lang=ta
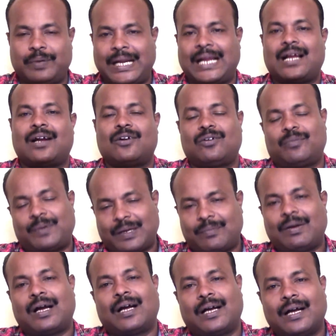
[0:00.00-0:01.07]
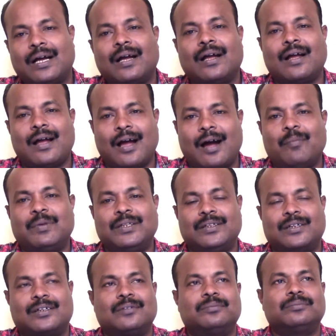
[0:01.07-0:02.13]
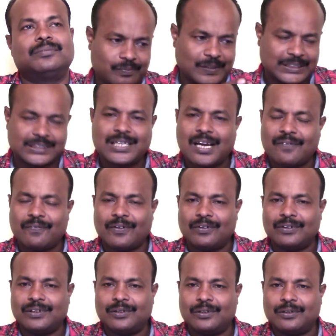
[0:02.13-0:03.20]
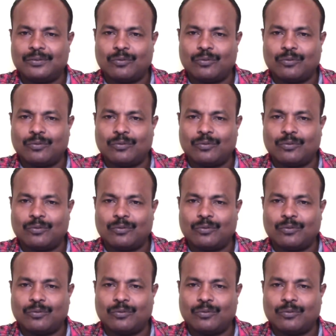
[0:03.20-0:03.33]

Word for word: பிரேக்கான ஒரு படமாக அமைந்திருக்கும் ஃபஸ்ட் ஹாஃபில் வந்து